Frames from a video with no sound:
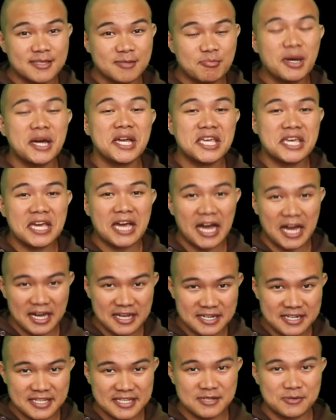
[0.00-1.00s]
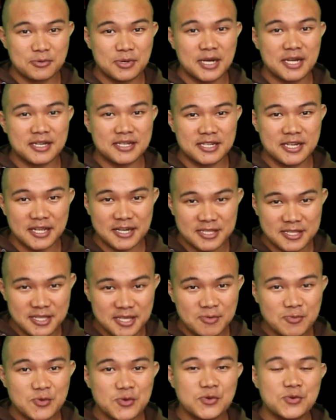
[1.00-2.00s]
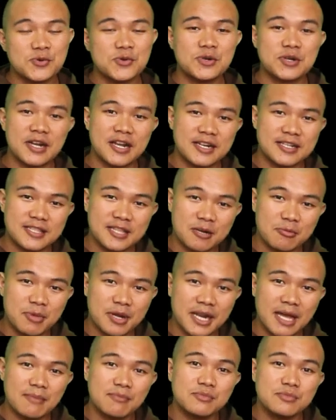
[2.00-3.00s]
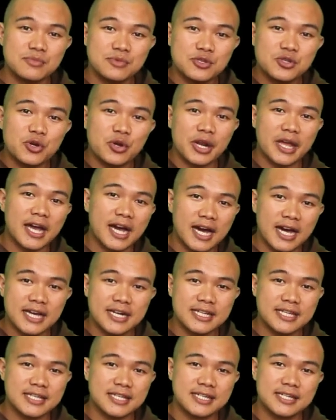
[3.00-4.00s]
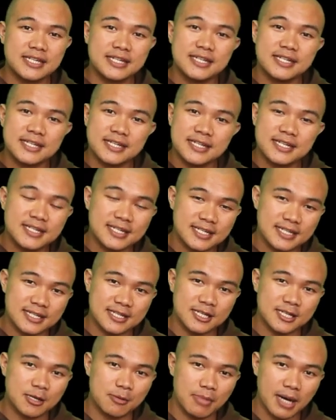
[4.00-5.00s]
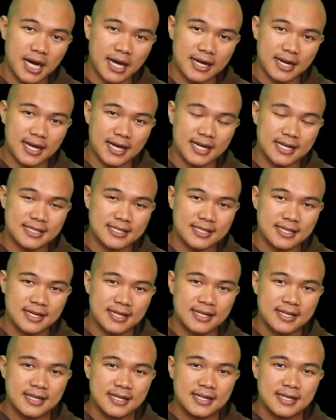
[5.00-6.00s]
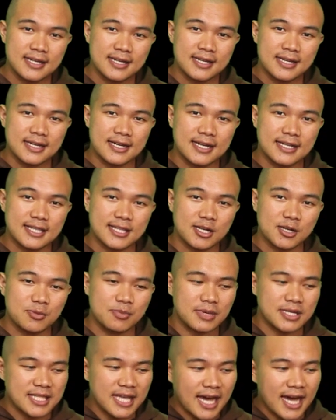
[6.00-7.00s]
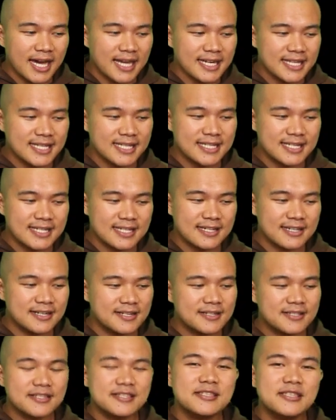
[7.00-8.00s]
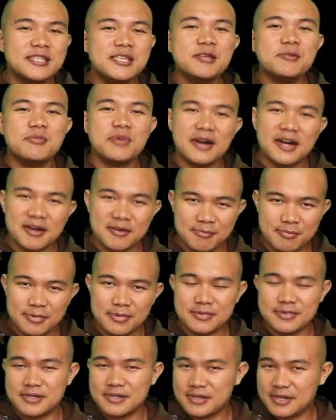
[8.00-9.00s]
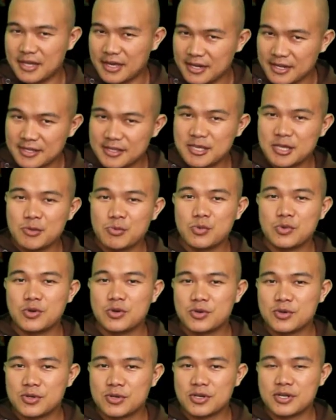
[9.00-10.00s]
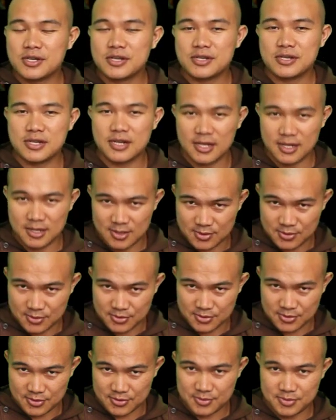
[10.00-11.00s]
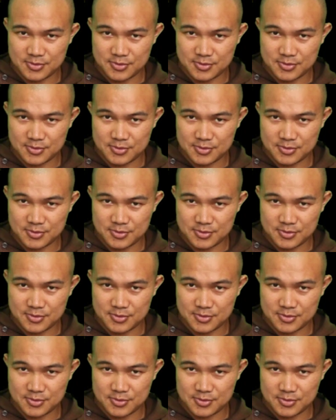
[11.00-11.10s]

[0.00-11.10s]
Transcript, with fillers: pagi hari dari timur dan terbenam sore hari ke barat atau matahari eh, tiba dari timur lalu